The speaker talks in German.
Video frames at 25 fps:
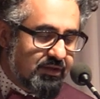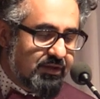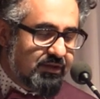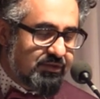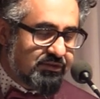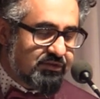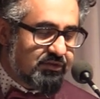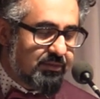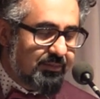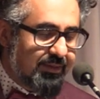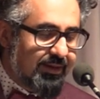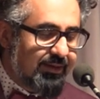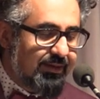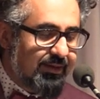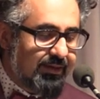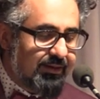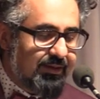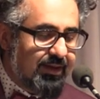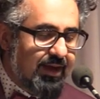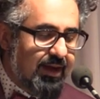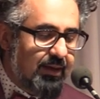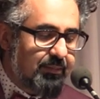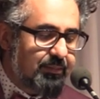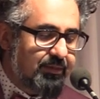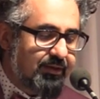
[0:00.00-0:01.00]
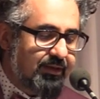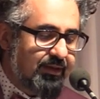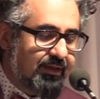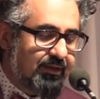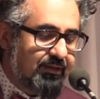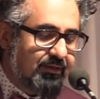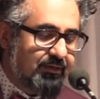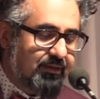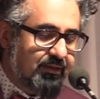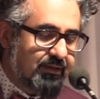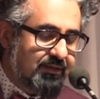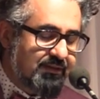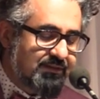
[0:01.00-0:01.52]
zum Engel
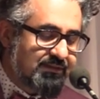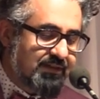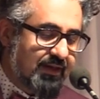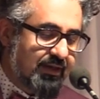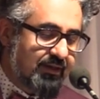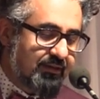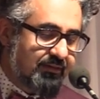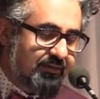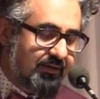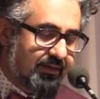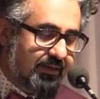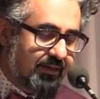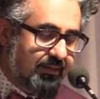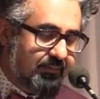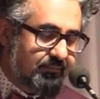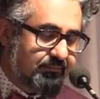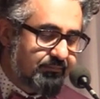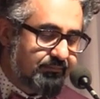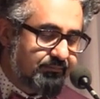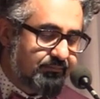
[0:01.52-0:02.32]
Gabriel, sagte er.